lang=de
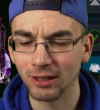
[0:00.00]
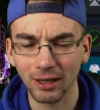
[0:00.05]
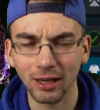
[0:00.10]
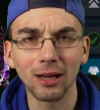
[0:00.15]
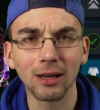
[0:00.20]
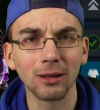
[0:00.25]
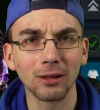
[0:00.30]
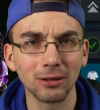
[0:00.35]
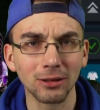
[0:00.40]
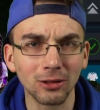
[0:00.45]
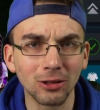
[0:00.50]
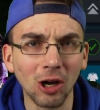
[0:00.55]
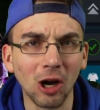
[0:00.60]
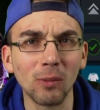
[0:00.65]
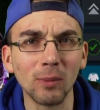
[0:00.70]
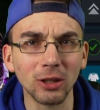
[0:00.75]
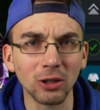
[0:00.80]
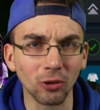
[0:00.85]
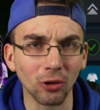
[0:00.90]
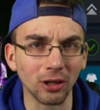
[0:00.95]
Äh,
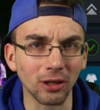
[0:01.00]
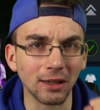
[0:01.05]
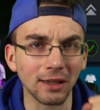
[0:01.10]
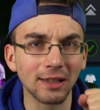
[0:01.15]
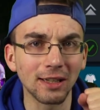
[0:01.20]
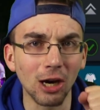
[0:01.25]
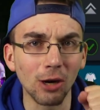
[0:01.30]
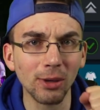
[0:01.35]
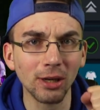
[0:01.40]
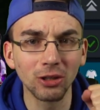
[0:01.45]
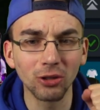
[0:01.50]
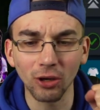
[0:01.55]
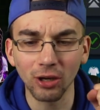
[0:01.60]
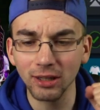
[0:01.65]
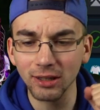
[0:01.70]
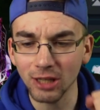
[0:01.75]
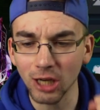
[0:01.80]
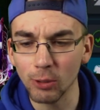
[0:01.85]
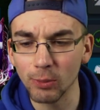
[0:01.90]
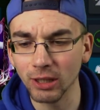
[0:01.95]
Daumen drücken, Daumen drücken,
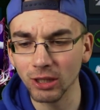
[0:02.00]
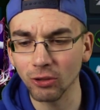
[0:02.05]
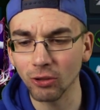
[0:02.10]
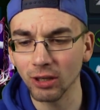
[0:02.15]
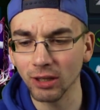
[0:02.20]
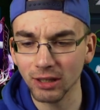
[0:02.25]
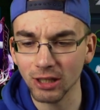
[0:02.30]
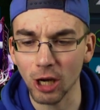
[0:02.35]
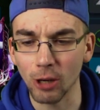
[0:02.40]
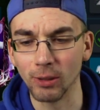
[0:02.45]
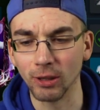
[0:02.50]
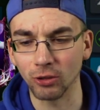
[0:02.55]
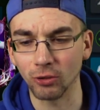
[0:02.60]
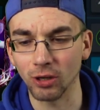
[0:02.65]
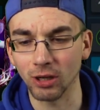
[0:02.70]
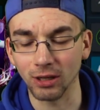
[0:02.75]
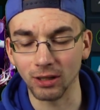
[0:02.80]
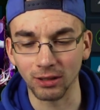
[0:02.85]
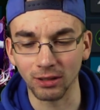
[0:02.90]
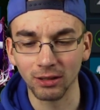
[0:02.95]
Daumen drücken, Daumen
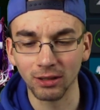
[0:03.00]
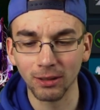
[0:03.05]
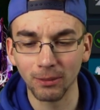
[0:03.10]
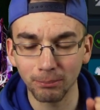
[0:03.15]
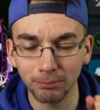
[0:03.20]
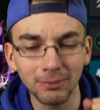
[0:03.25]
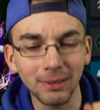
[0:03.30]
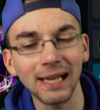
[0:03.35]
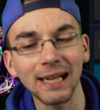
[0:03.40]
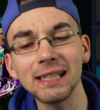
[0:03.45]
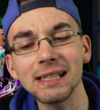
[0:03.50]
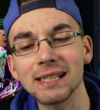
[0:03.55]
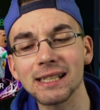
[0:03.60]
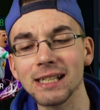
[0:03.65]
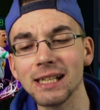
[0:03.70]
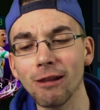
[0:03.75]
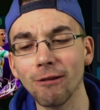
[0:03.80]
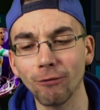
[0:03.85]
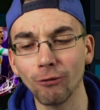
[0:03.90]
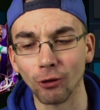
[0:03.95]
drücken. Mein
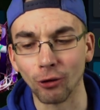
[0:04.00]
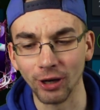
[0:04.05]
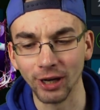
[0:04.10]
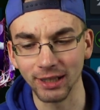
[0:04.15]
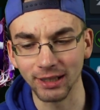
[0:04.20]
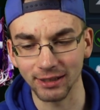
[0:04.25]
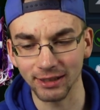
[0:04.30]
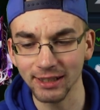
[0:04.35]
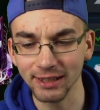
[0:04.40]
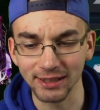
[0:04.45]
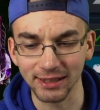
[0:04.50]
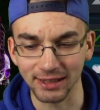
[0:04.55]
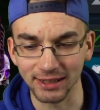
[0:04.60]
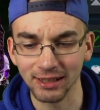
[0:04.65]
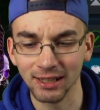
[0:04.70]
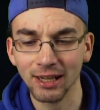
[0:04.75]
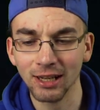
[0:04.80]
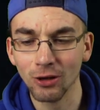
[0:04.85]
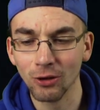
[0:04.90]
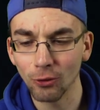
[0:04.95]
Ziel für heute ist es,
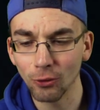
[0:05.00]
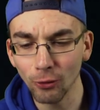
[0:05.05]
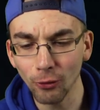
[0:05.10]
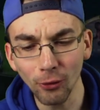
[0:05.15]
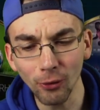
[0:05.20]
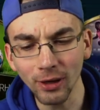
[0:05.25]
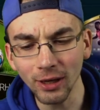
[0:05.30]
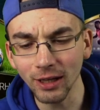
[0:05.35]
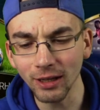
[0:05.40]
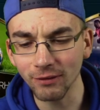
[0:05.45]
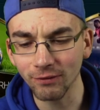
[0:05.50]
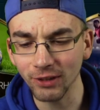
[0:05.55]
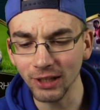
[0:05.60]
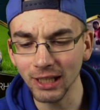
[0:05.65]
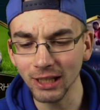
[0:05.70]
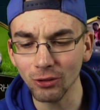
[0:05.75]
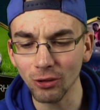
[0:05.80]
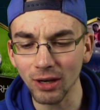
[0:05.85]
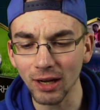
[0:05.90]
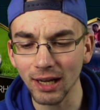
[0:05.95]
irgendwie
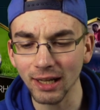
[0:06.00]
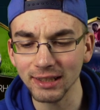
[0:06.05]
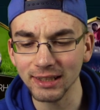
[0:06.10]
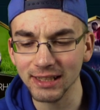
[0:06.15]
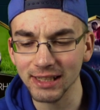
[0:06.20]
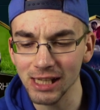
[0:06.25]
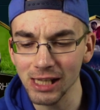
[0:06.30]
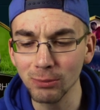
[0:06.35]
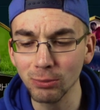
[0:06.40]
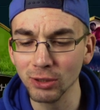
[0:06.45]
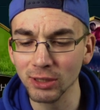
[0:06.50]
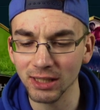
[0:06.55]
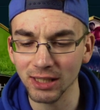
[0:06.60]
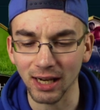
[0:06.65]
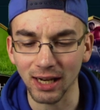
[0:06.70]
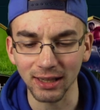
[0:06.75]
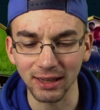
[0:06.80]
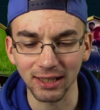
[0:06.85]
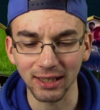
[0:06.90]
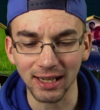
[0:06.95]
noch an
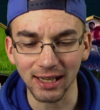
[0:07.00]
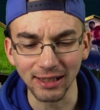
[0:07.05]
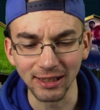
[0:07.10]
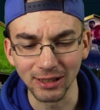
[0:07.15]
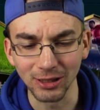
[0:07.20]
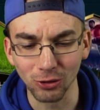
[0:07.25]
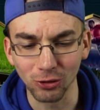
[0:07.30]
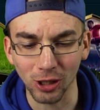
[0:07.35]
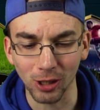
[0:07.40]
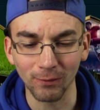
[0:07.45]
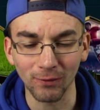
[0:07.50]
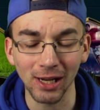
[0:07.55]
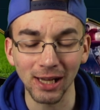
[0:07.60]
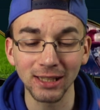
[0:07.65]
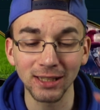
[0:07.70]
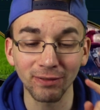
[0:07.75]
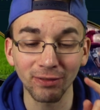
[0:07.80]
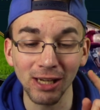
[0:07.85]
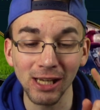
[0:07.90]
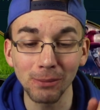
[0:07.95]
Skillboost-Karten ranzukommen, weil
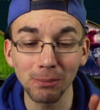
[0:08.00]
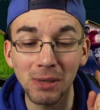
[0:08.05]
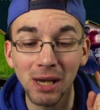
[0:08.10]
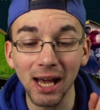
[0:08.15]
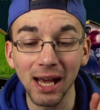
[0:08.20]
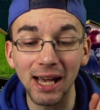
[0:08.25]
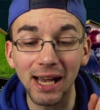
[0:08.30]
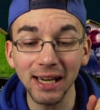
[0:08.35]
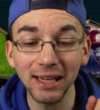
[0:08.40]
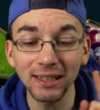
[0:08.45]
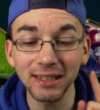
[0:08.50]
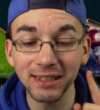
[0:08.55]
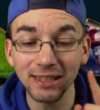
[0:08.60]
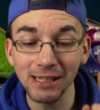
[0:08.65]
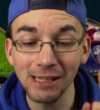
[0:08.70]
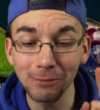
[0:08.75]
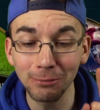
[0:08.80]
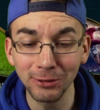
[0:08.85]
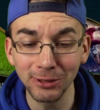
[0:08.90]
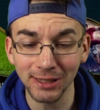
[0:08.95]
es fehlt mir eine
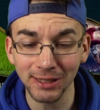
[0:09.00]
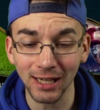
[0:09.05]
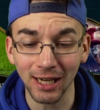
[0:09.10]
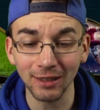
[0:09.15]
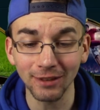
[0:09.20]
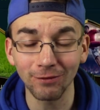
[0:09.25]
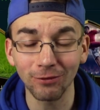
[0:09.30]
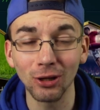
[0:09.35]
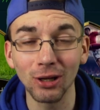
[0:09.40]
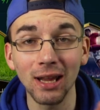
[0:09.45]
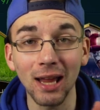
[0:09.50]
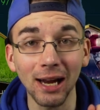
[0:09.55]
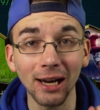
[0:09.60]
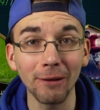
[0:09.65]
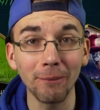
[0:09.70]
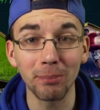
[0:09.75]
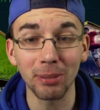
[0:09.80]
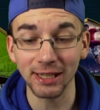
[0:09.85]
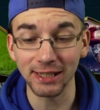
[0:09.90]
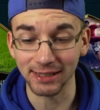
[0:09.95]
Skillboost-Karte für lange
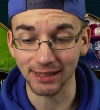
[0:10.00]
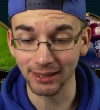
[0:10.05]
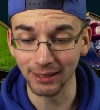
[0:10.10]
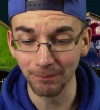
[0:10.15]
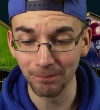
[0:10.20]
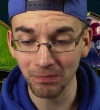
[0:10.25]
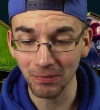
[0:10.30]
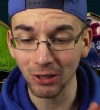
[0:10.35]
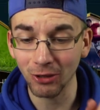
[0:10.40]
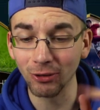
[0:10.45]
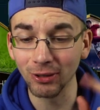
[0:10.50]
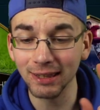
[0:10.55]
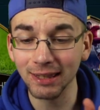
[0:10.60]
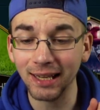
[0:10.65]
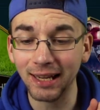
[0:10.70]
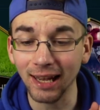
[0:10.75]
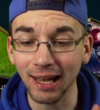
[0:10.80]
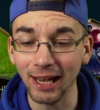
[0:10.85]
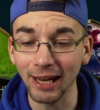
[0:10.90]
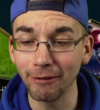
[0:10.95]
Pässe und
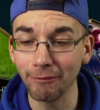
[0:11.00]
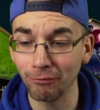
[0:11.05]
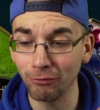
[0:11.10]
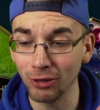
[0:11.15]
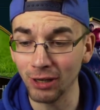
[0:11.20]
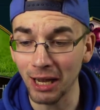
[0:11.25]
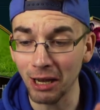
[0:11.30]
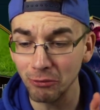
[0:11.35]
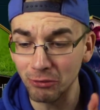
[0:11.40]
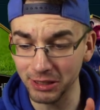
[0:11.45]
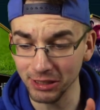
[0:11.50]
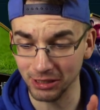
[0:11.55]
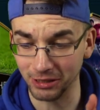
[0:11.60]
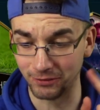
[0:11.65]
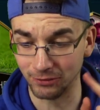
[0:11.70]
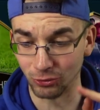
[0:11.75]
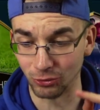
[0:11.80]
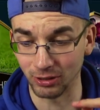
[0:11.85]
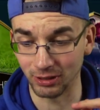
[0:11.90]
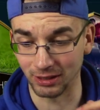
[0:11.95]
drei für
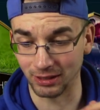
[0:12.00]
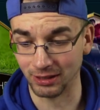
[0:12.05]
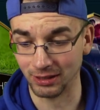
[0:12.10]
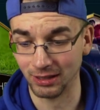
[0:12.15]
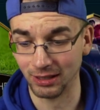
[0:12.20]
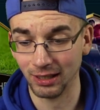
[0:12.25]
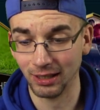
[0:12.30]
ausgewogen.